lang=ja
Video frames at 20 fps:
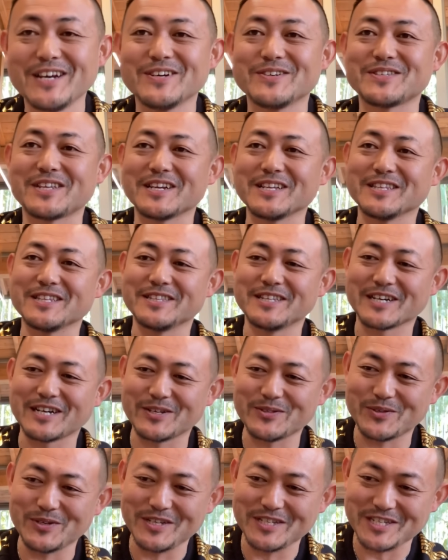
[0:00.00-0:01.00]
2人で
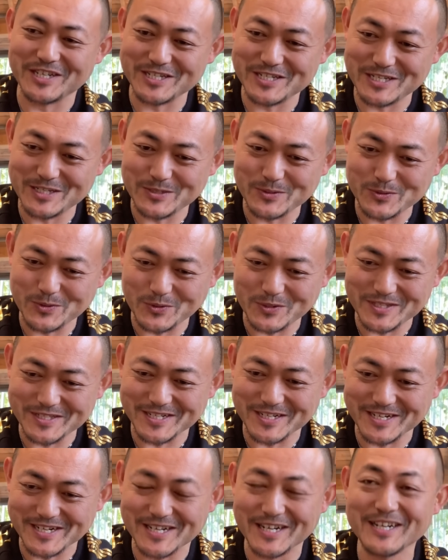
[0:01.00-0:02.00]
仲のいい写真を撮り
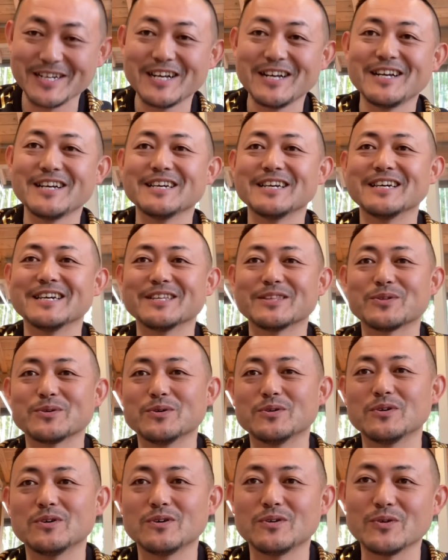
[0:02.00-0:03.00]
ながら「えー
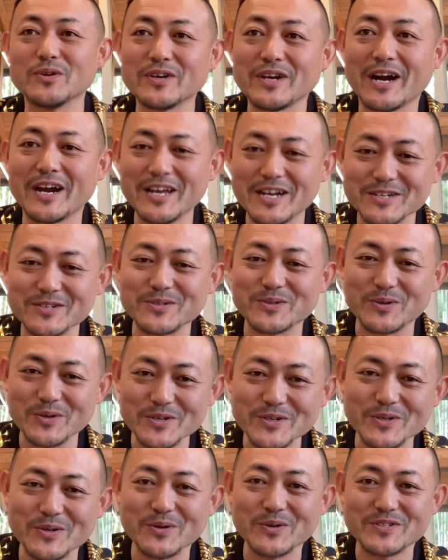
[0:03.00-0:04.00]
と、おい早く
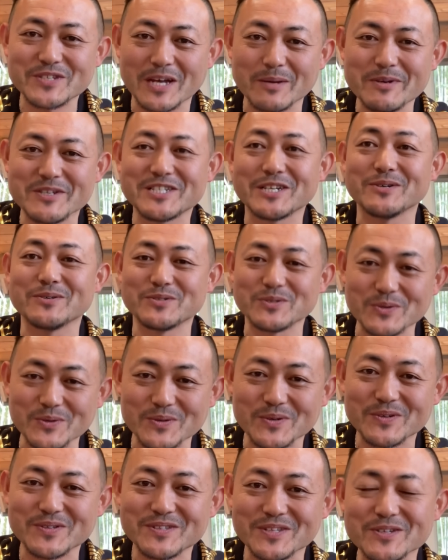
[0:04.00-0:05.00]
恋を冷めちゃう
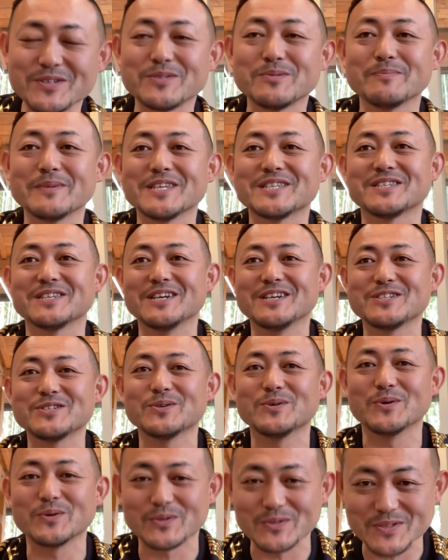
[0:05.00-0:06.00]
ぞ」っていうメッセージ
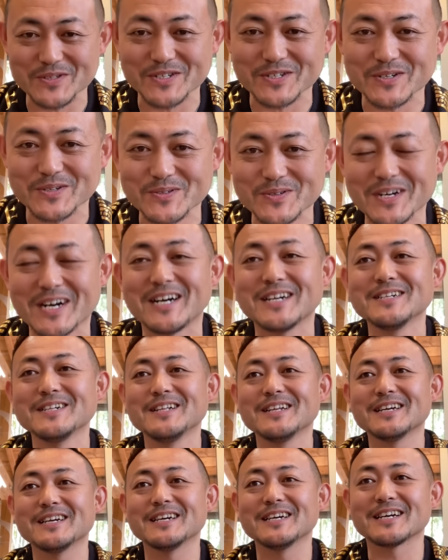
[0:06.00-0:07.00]
を送ってくるのが、
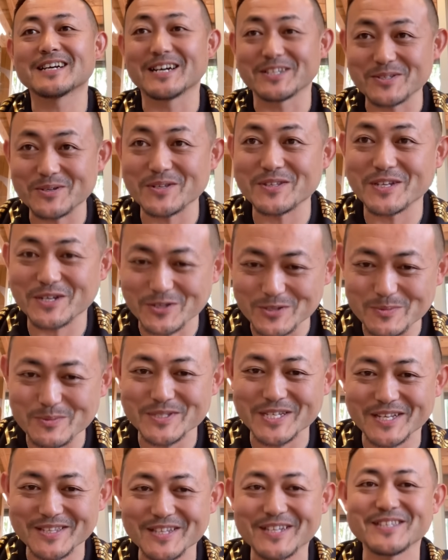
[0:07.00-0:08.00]
えー、香取隆信
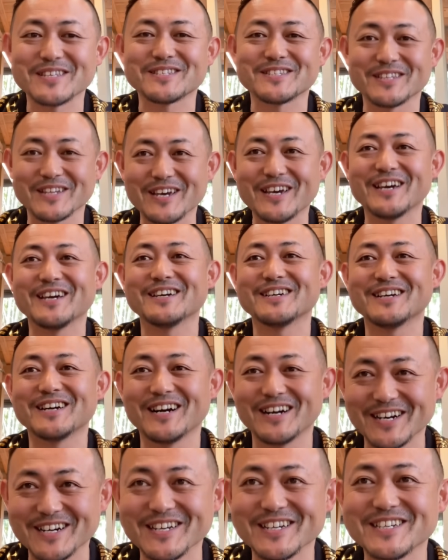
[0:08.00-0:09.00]
さんなんですね
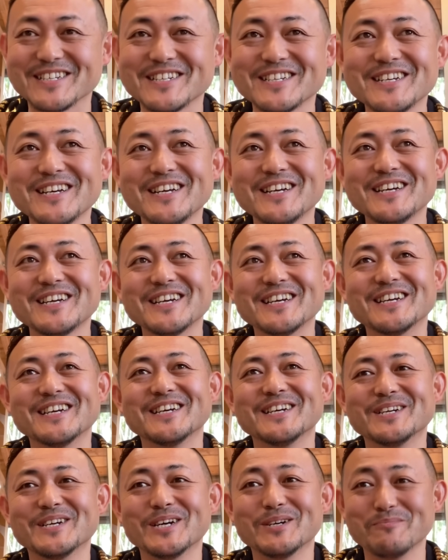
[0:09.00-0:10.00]
はい
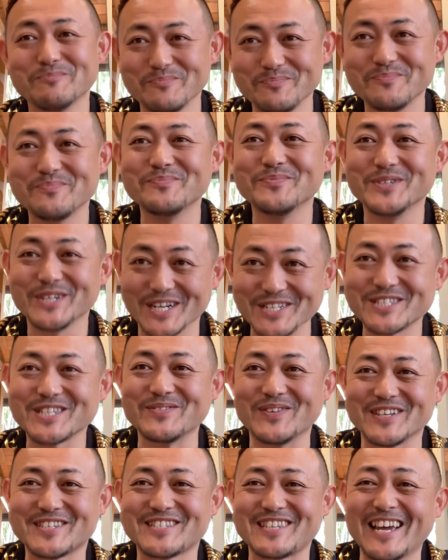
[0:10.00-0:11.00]
えー、ムカつき
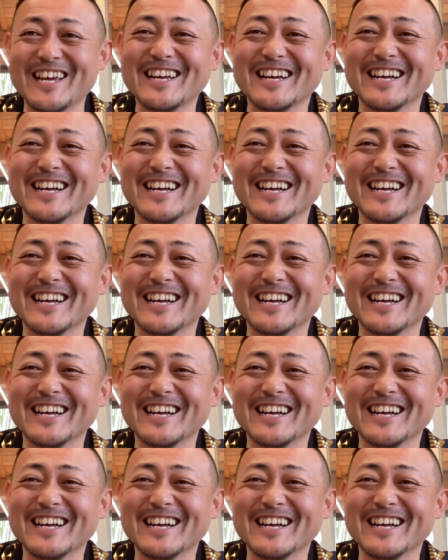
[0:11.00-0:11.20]
ます